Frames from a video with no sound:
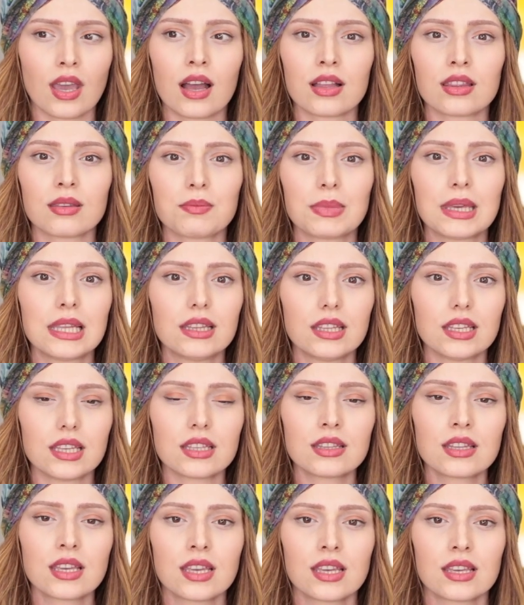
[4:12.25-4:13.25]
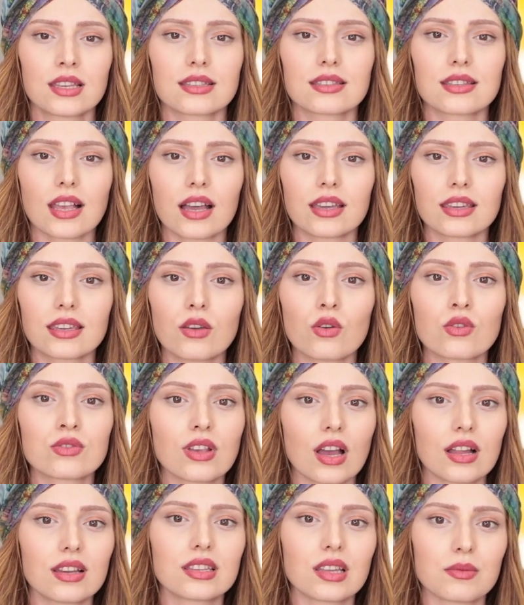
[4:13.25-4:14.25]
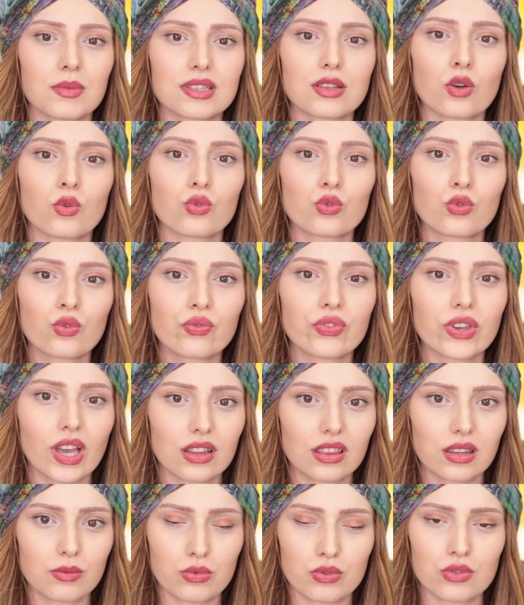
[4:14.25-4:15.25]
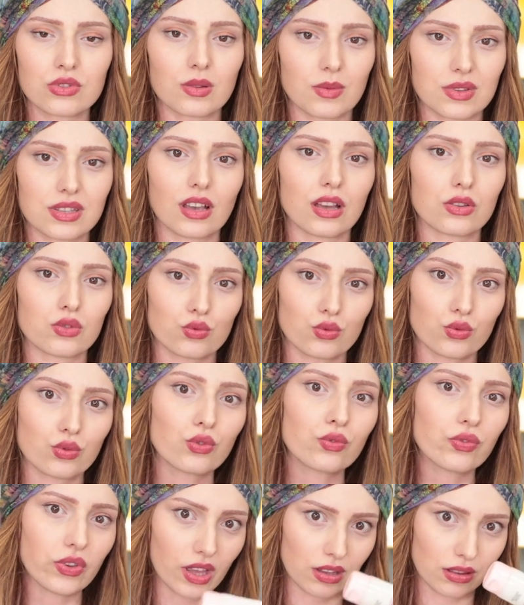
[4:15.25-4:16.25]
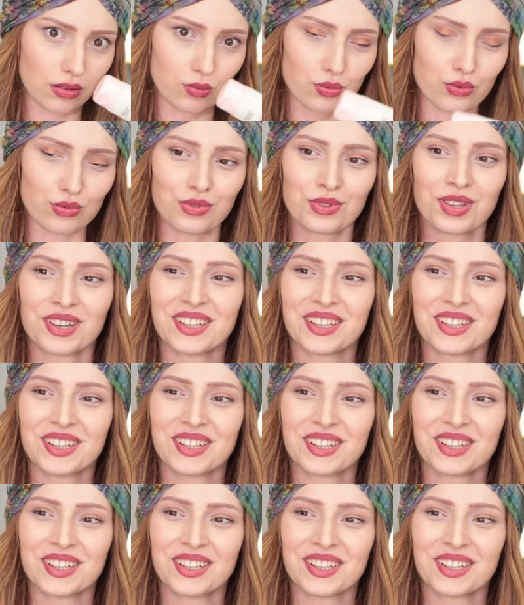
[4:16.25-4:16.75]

Yani bildiğin sanki özellikle mesela uygun fiyatlı bir ürünse mesela uygun fiyatlı bir ürün.